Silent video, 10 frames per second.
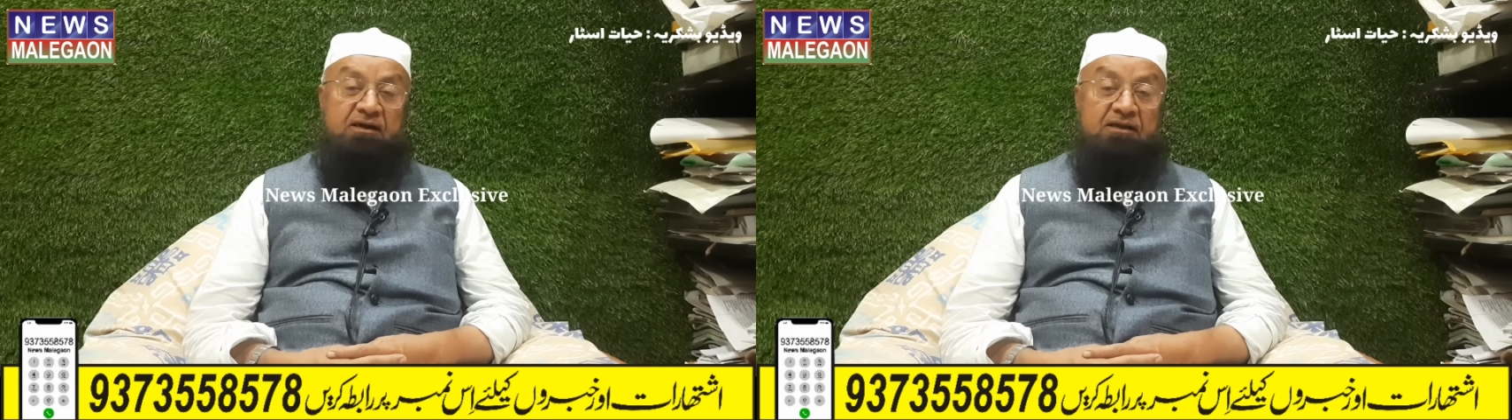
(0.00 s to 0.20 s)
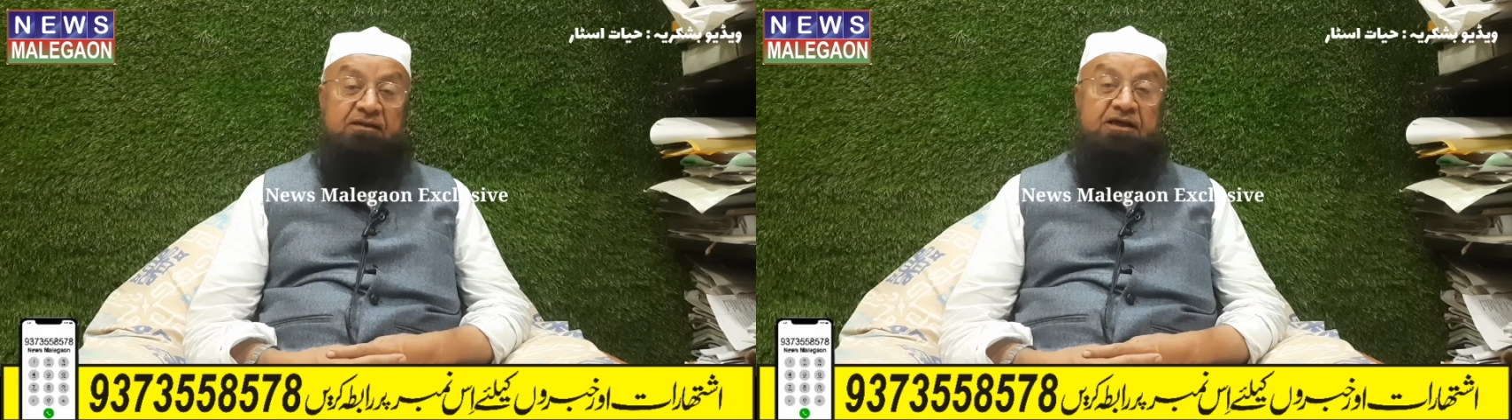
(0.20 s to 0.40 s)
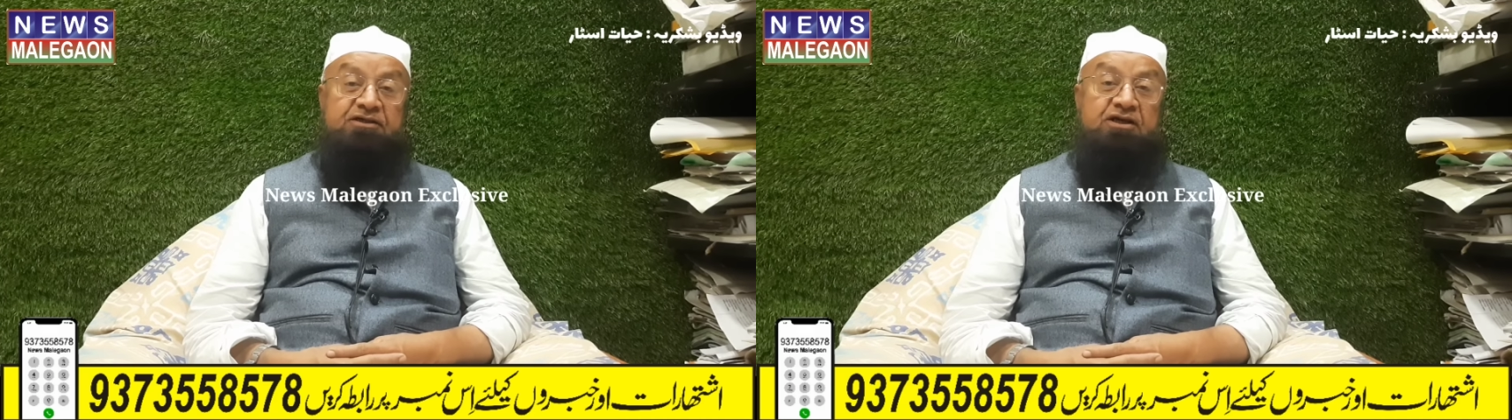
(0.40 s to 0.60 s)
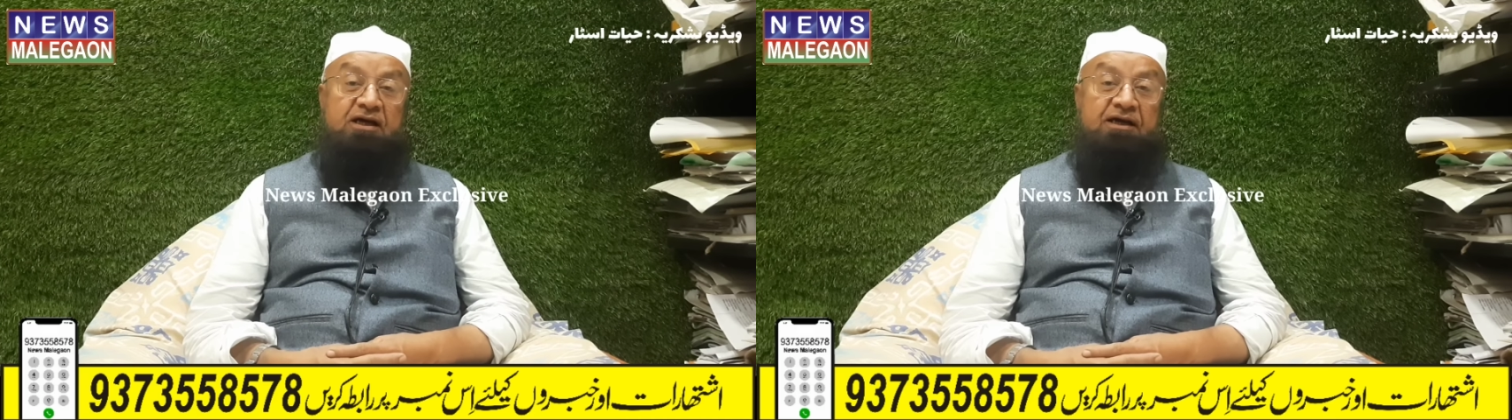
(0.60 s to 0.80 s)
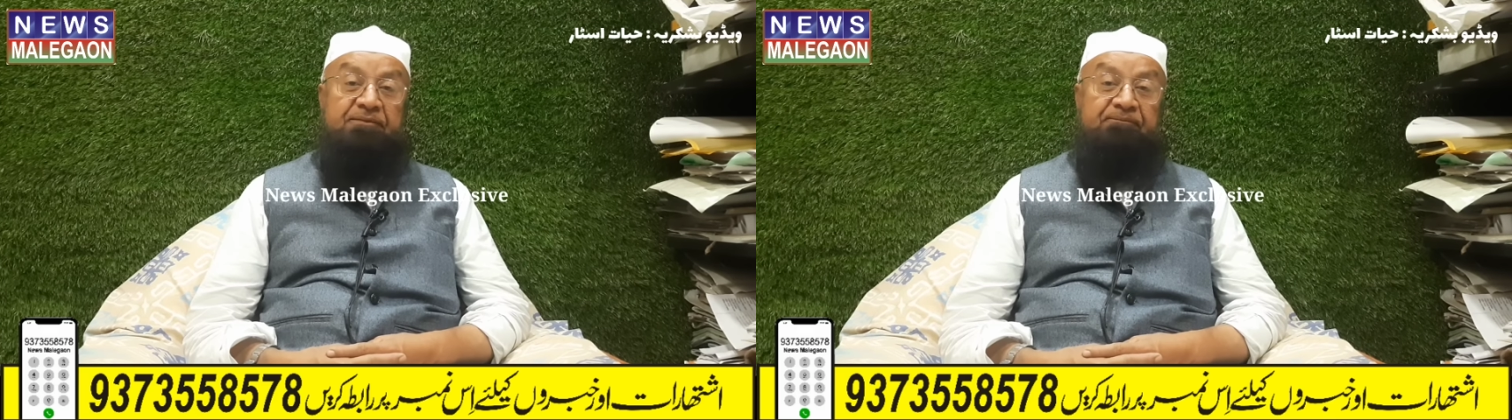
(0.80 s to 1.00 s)
अंदेशा
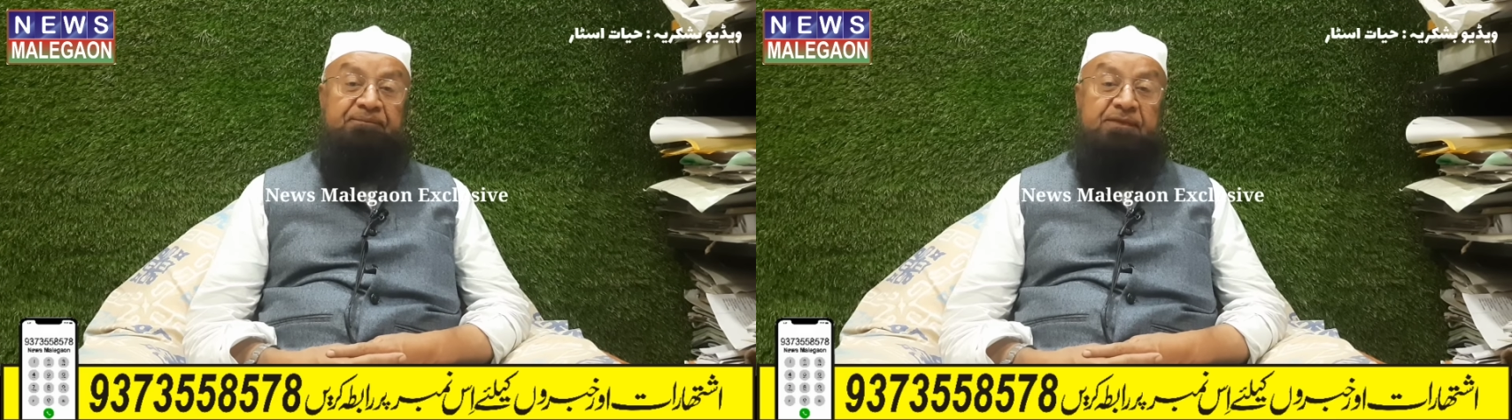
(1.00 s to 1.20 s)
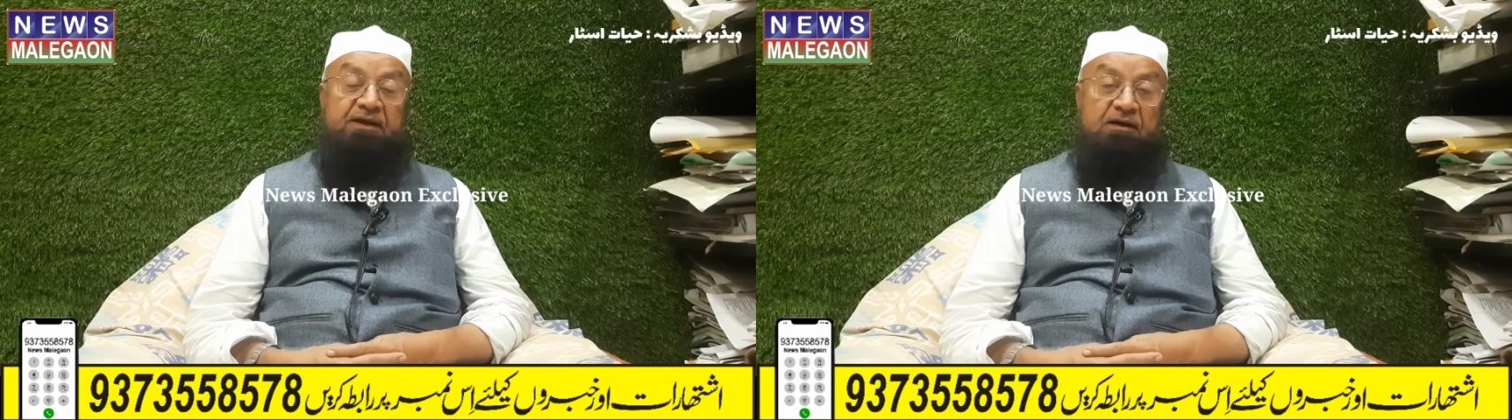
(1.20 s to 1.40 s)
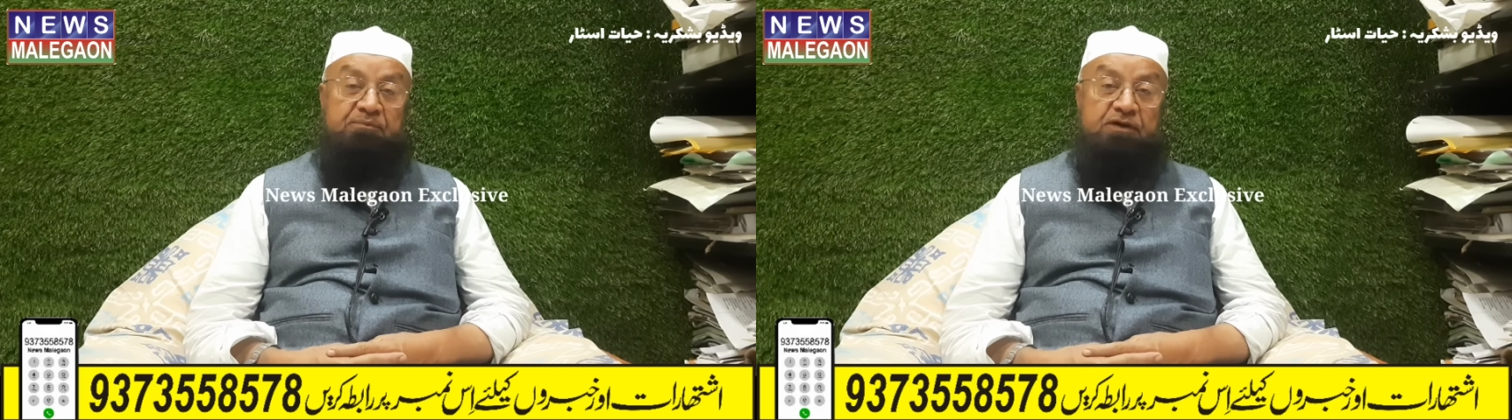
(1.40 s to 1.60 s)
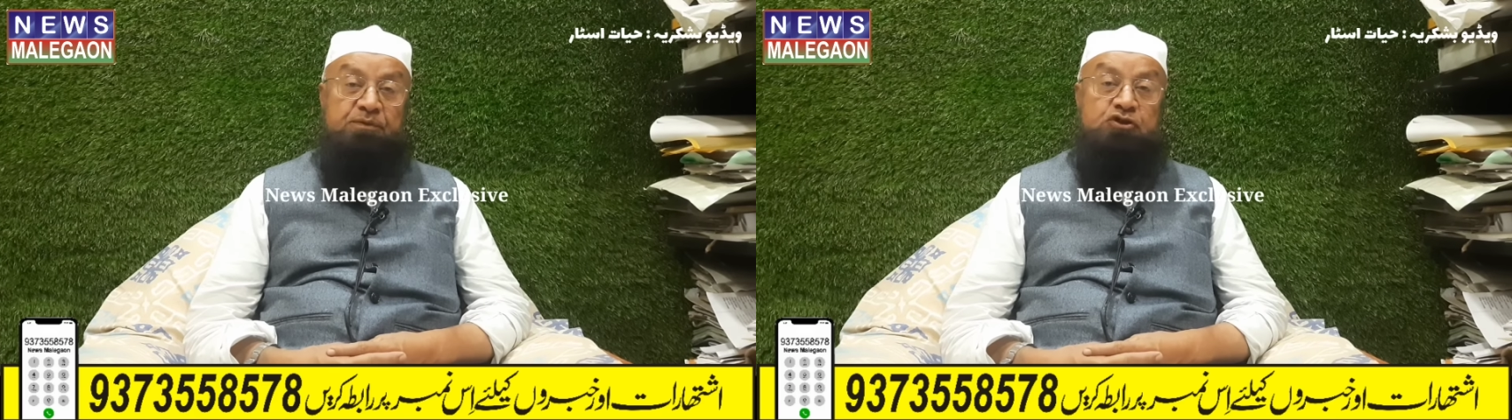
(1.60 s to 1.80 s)
है कि अपने